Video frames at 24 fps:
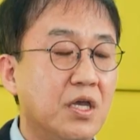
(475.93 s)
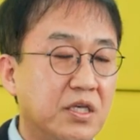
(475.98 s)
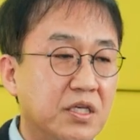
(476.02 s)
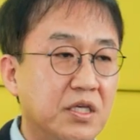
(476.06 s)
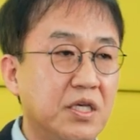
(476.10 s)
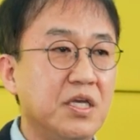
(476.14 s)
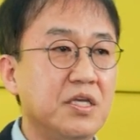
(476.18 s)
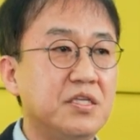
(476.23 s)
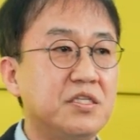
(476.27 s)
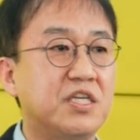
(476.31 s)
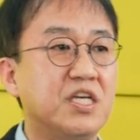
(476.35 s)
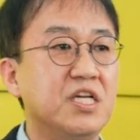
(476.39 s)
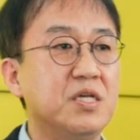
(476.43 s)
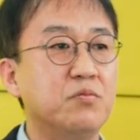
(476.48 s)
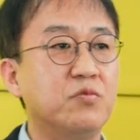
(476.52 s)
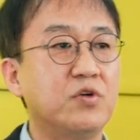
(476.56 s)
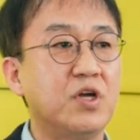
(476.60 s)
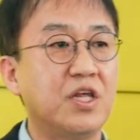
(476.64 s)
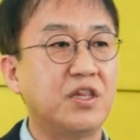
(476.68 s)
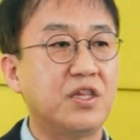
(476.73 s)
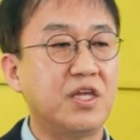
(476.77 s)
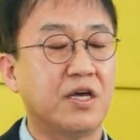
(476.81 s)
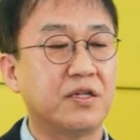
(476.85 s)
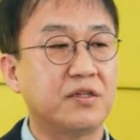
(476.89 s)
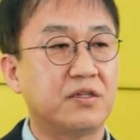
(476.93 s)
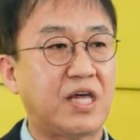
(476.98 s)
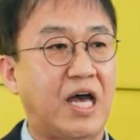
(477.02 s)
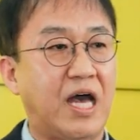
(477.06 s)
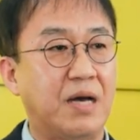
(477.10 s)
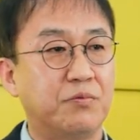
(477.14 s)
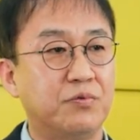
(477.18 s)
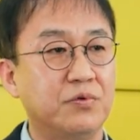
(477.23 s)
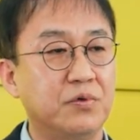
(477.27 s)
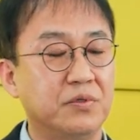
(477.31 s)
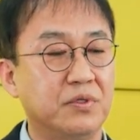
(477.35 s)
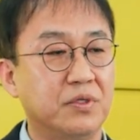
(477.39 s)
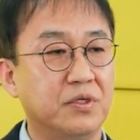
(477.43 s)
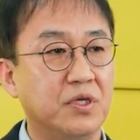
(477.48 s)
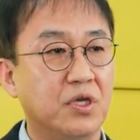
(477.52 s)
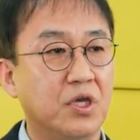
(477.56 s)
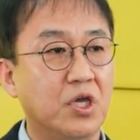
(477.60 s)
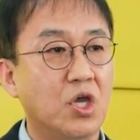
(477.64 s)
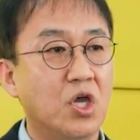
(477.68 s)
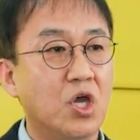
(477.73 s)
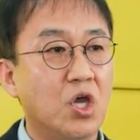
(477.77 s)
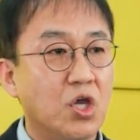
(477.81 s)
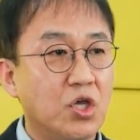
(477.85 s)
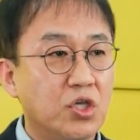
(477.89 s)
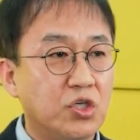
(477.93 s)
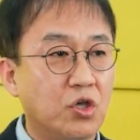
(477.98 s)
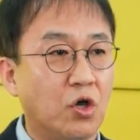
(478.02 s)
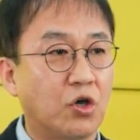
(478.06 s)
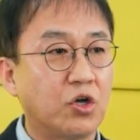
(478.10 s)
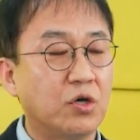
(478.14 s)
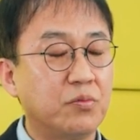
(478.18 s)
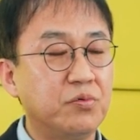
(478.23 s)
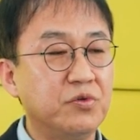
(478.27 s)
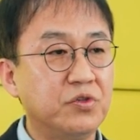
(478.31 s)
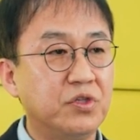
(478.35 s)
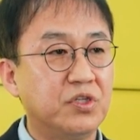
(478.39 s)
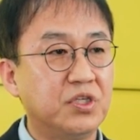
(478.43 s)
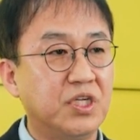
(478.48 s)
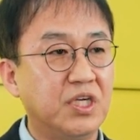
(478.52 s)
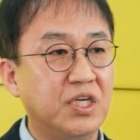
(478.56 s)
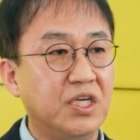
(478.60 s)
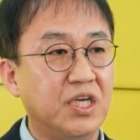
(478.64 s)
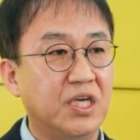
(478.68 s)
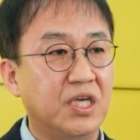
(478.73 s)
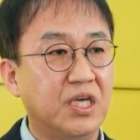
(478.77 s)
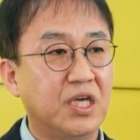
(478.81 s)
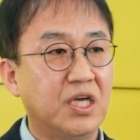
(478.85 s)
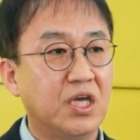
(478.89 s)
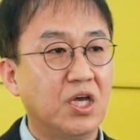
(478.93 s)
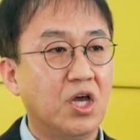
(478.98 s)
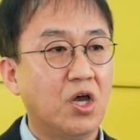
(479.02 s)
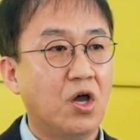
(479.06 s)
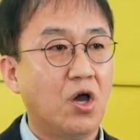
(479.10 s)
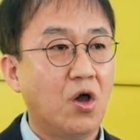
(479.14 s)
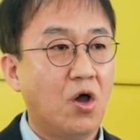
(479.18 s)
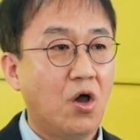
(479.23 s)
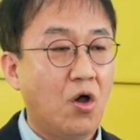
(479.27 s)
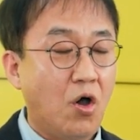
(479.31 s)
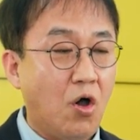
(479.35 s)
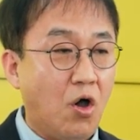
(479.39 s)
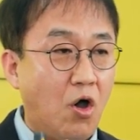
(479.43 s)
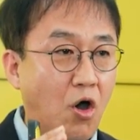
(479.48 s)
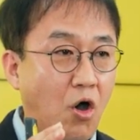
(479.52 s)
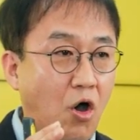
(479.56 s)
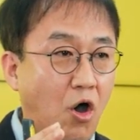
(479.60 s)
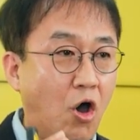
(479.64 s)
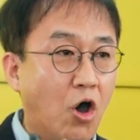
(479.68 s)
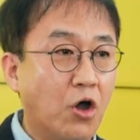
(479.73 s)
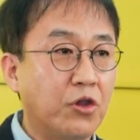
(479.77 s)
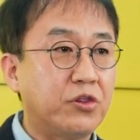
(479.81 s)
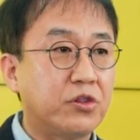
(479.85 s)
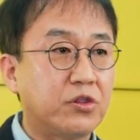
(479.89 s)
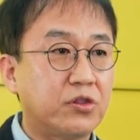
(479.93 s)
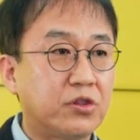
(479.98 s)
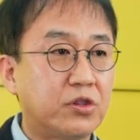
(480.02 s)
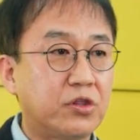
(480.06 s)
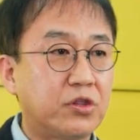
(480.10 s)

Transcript: 이 질문에 대한 답은 여러분들이 어떤